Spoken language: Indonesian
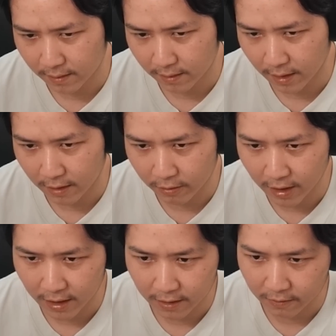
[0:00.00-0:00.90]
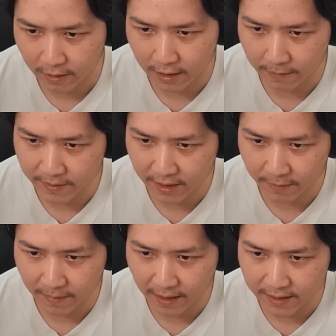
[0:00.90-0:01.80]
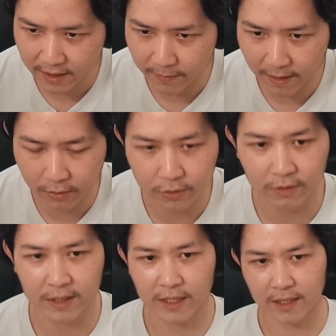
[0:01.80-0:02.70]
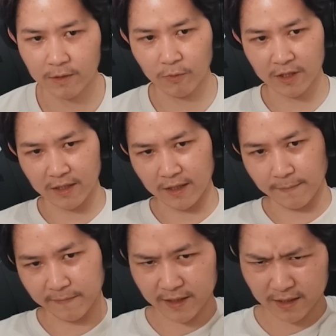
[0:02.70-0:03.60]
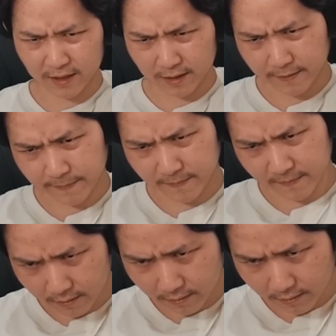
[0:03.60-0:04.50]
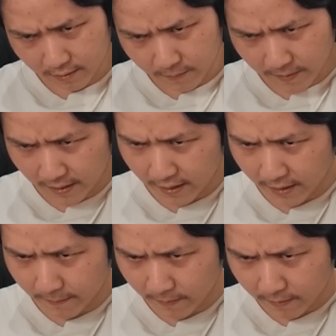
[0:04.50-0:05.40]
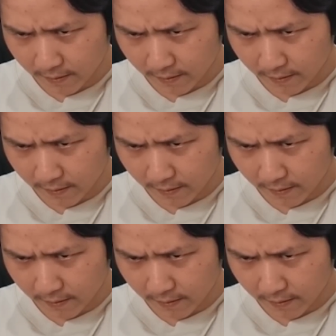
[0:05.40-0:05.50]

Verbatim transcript: Ah udahlah udah gak bisa dibahas guys malu juga sih buat si games sebagai